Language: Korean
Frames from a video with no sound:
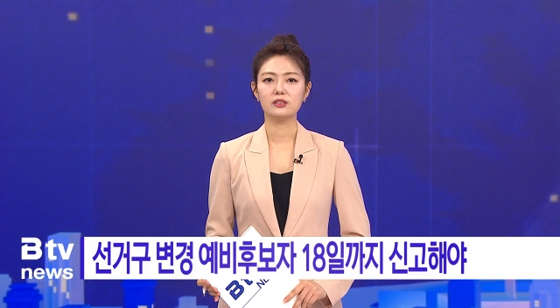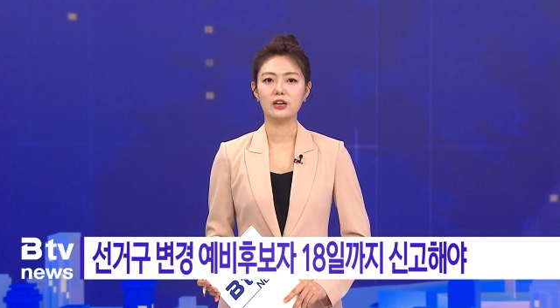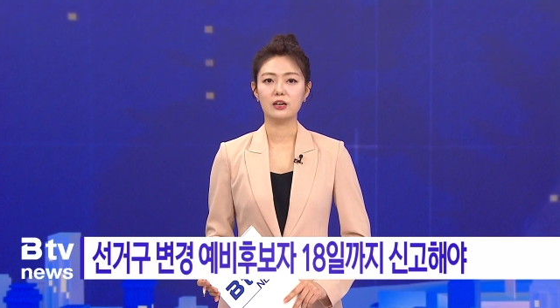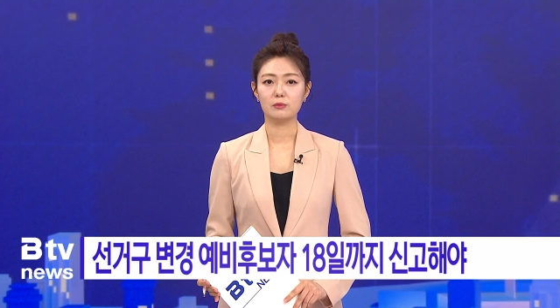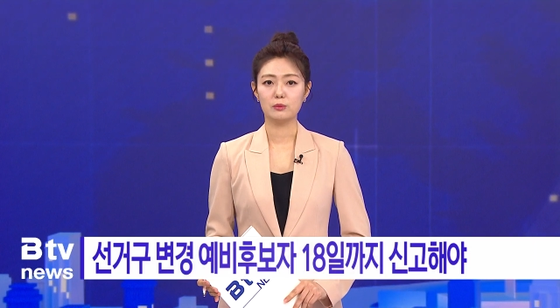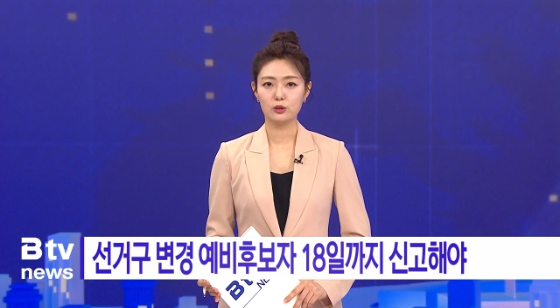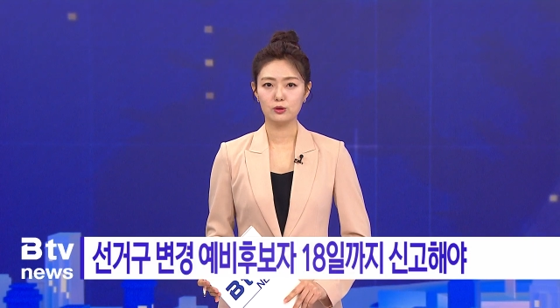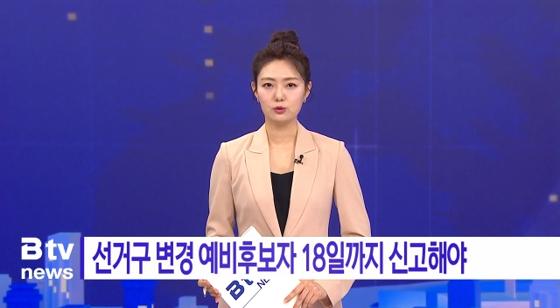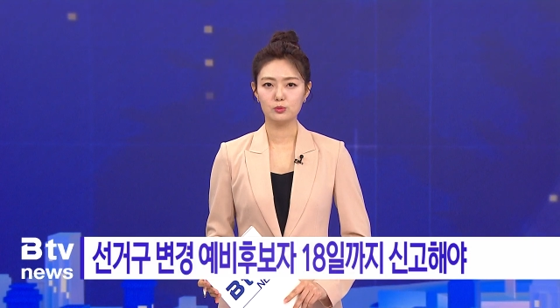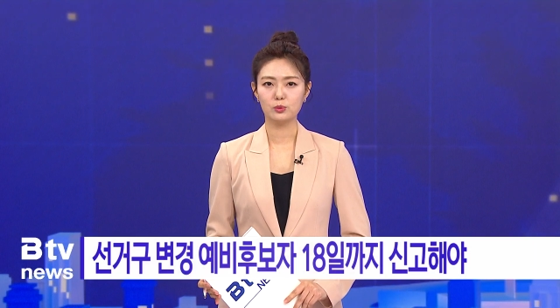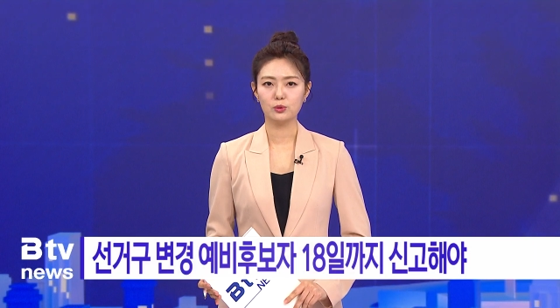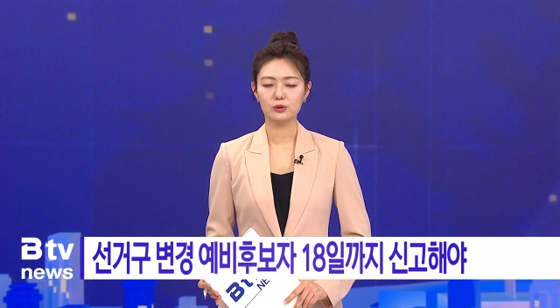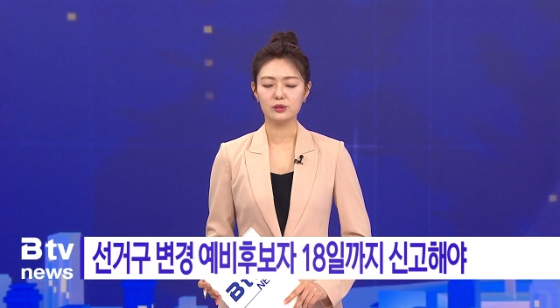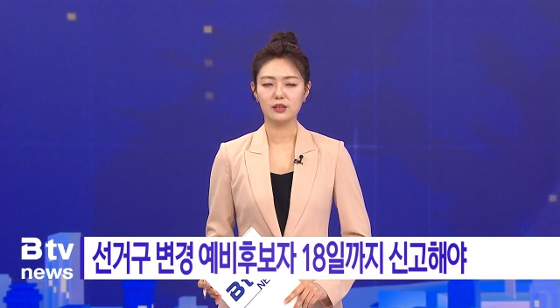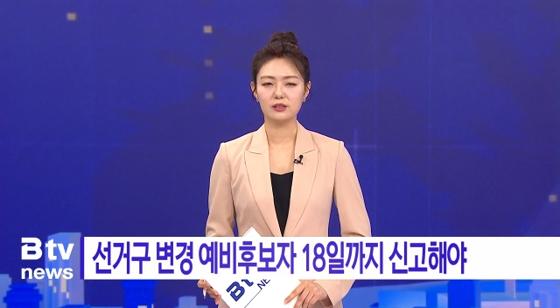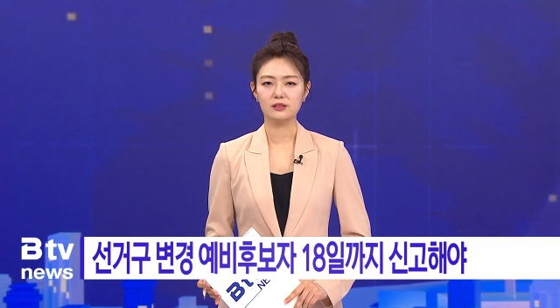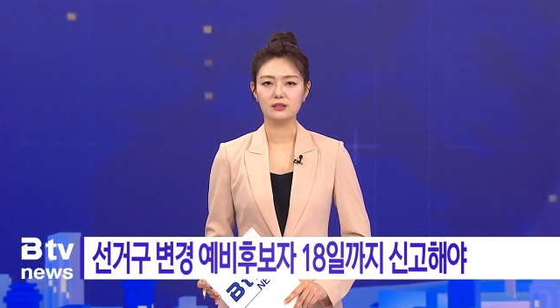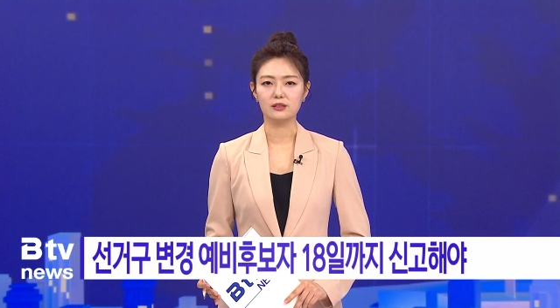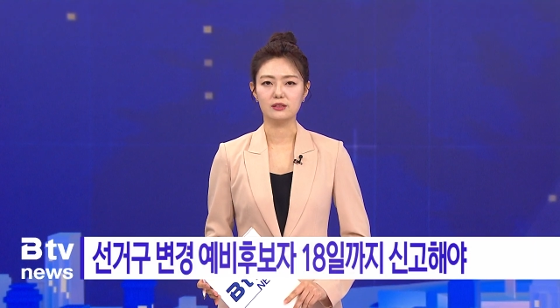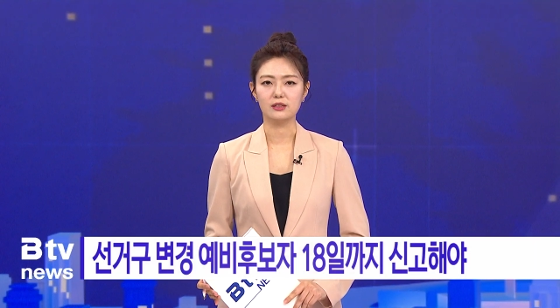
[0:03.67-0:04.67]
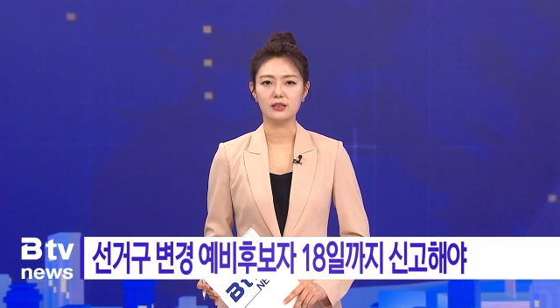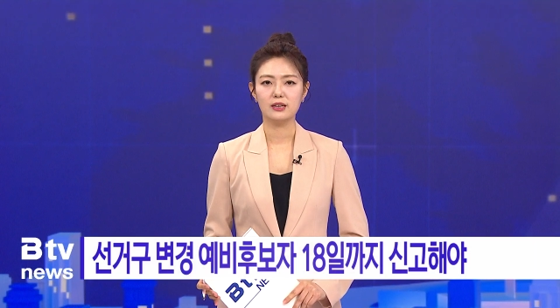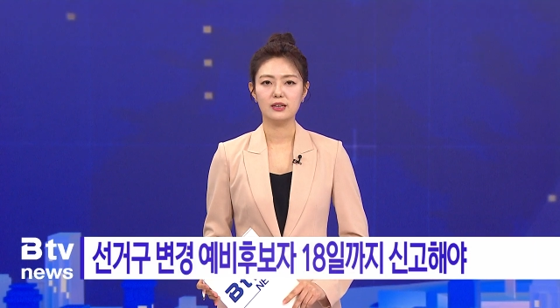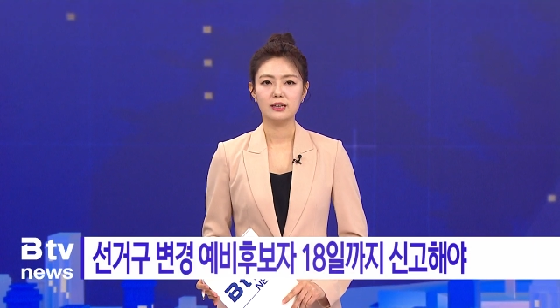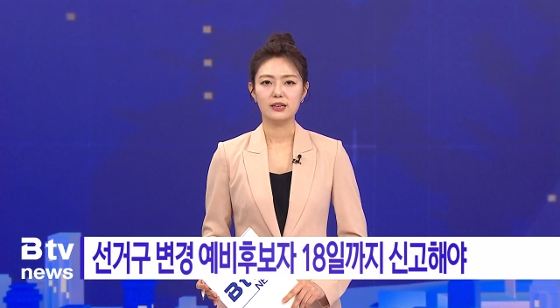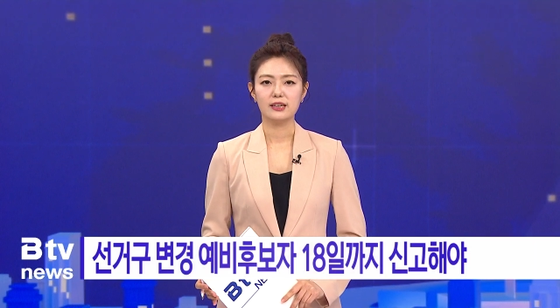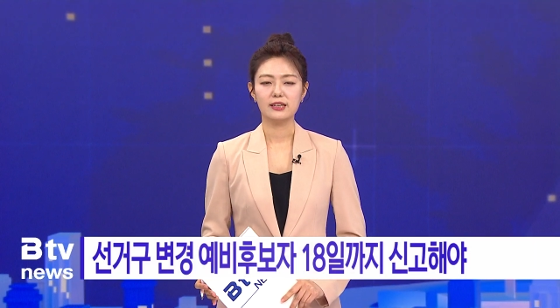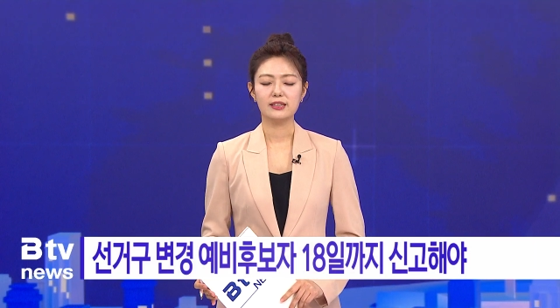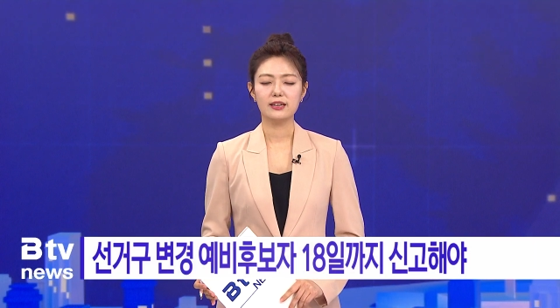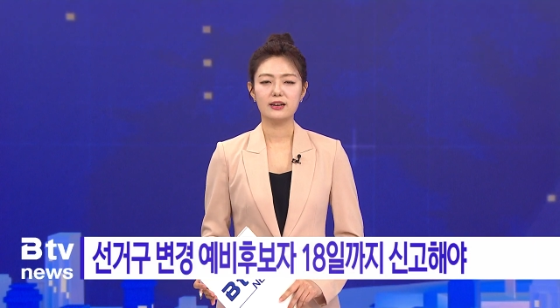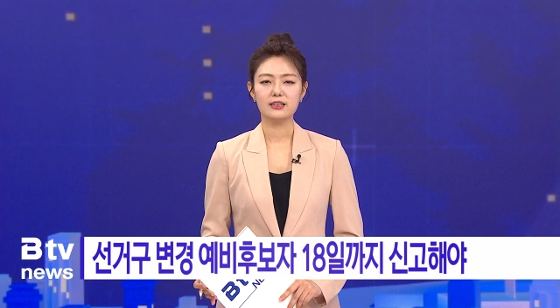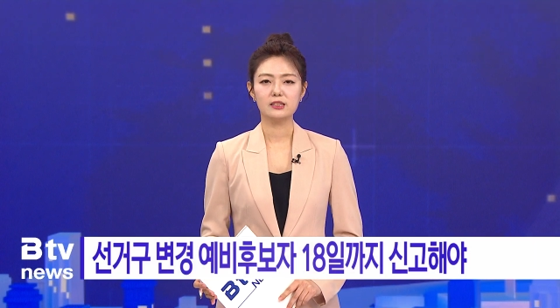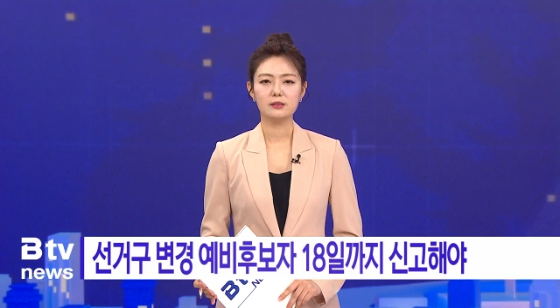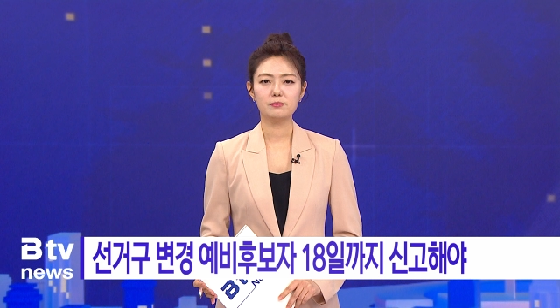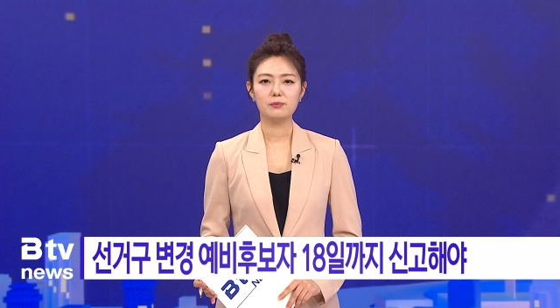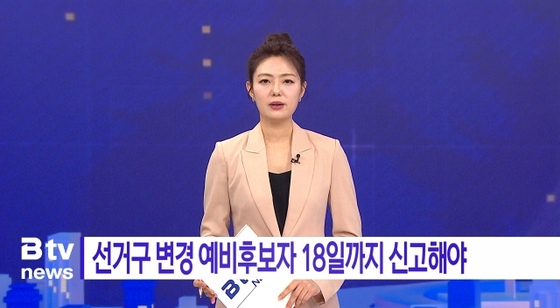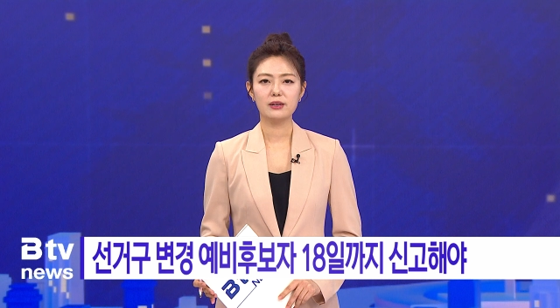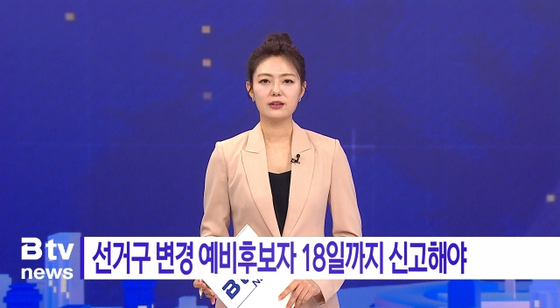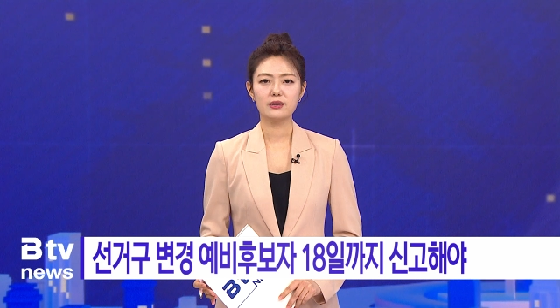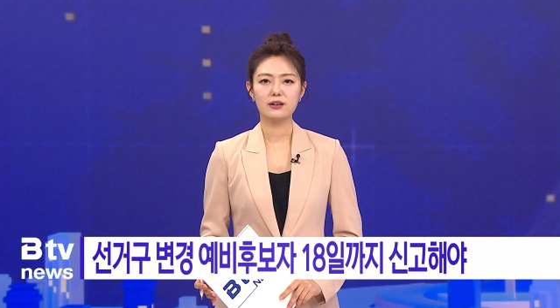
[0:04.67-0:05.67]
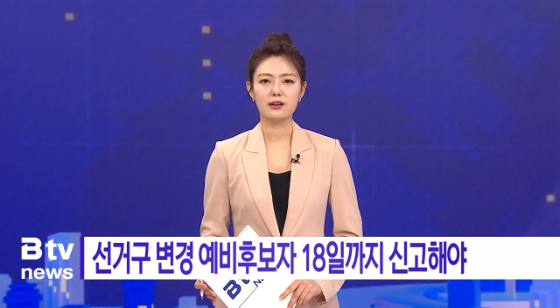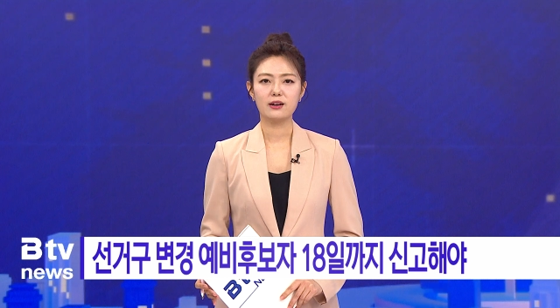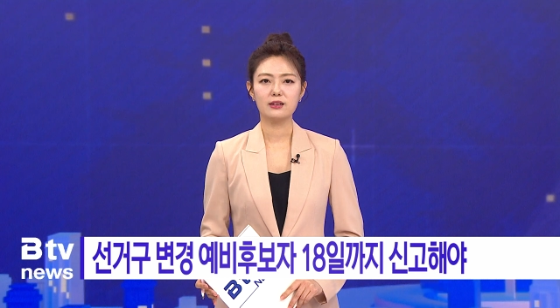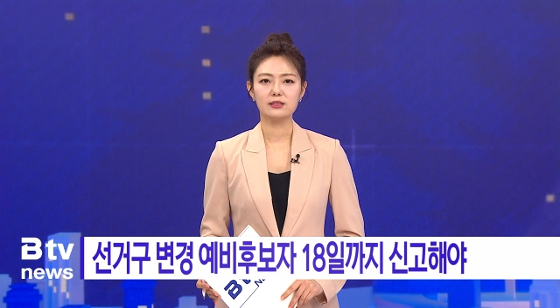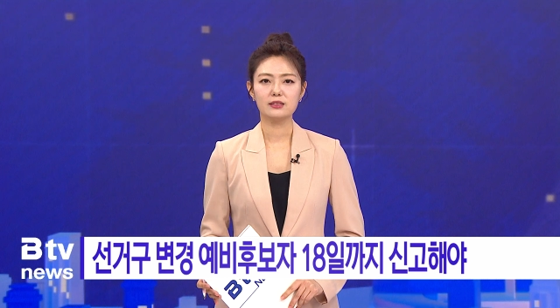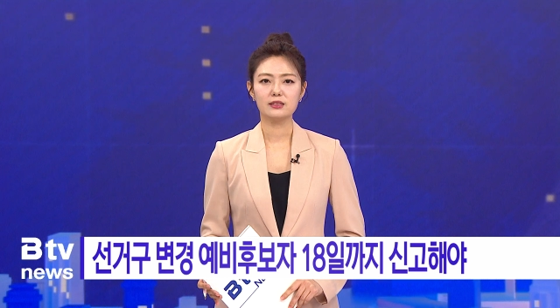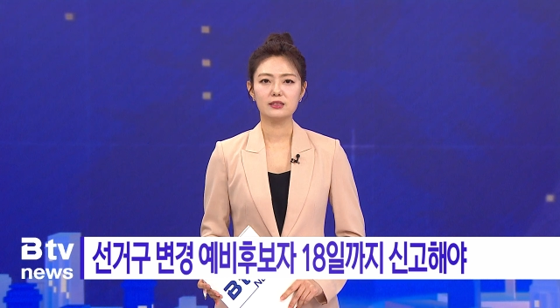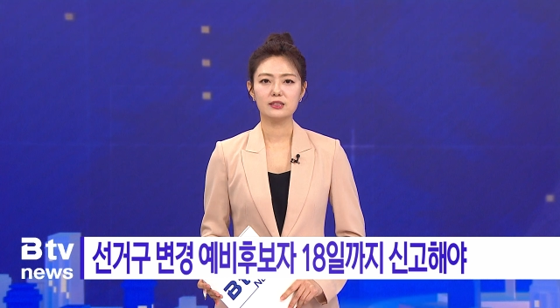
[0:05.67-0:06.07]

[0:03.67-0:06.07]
예비 후보자는 이달 18일까지